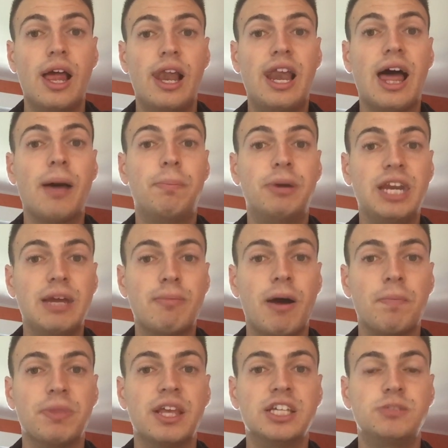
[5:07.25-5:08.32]
la
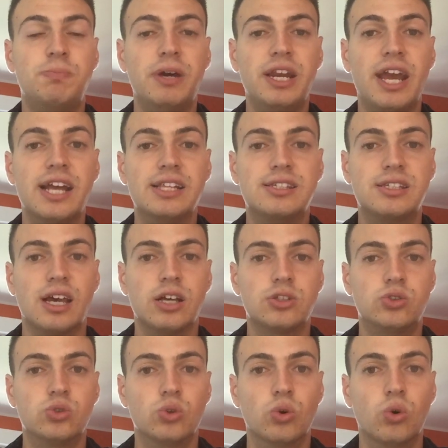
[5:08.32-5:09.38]
prima esperienza
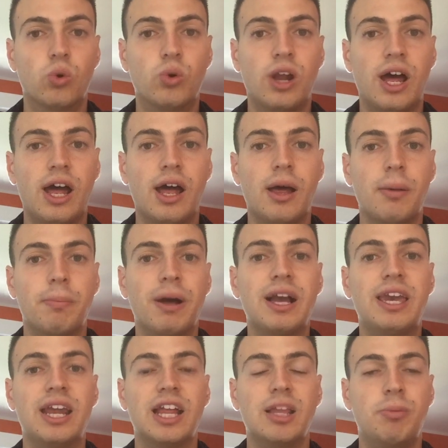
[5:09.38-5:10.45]
su una
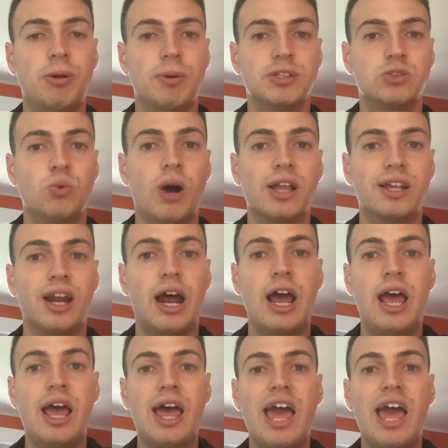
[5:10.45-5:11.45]
panchina di prima squadra.